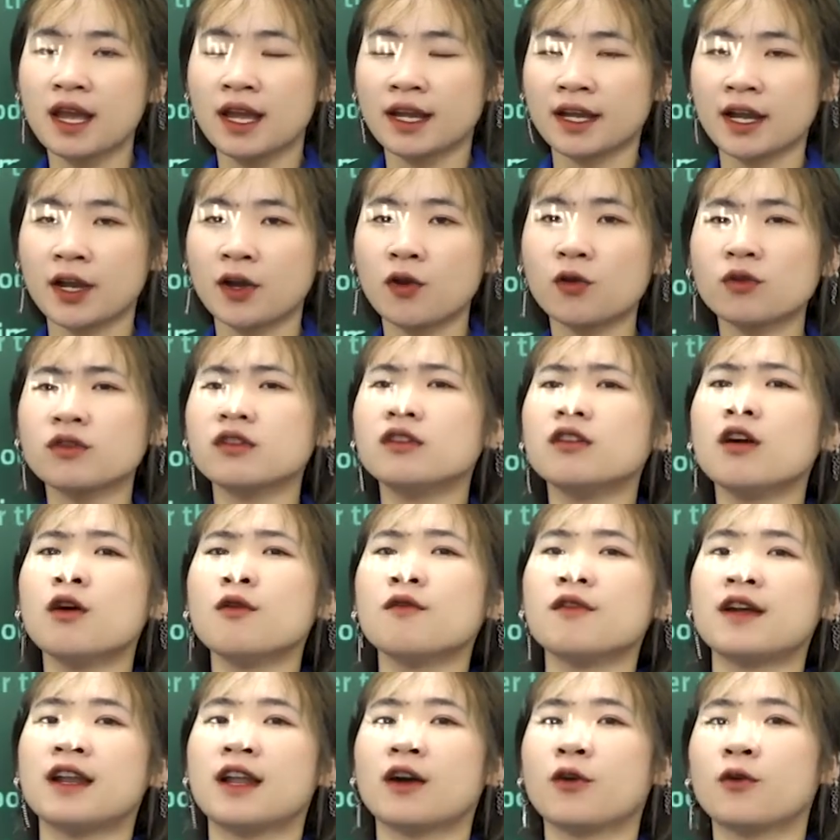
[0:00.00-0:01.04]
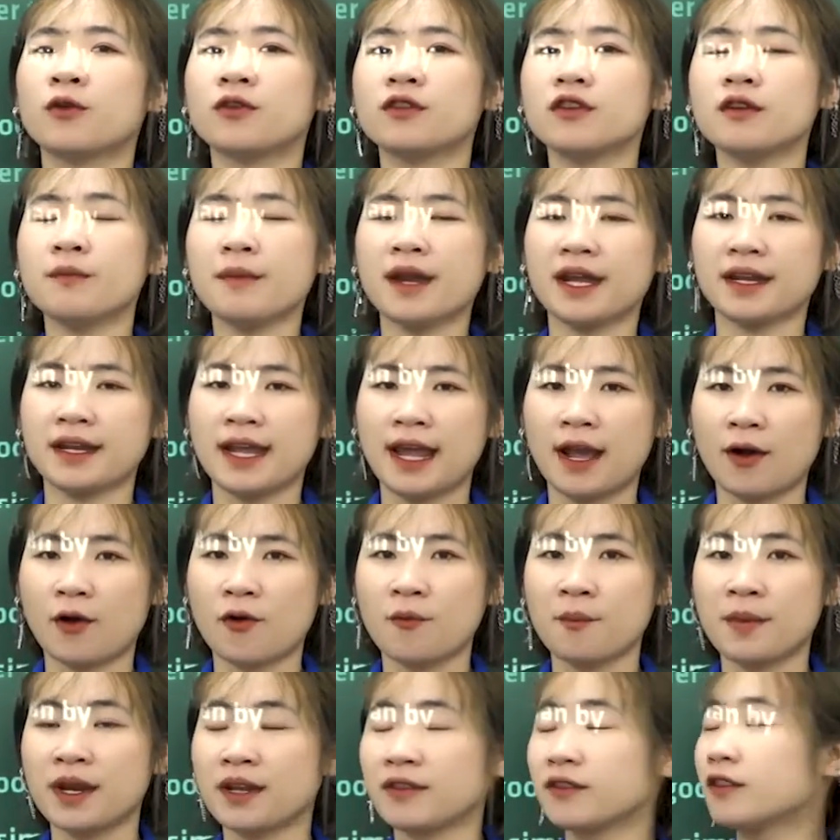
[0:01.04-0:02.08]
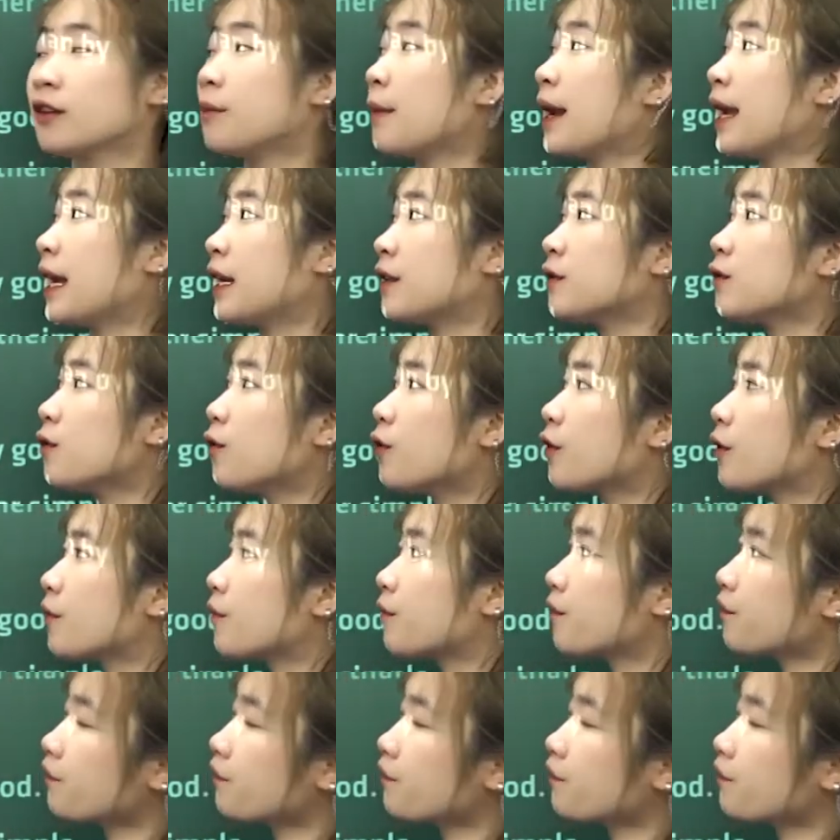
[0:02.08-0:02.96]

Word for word: cái ngôn ngữ không phải là ngôn ngữ mẹ đẻ của mình từ bé rồi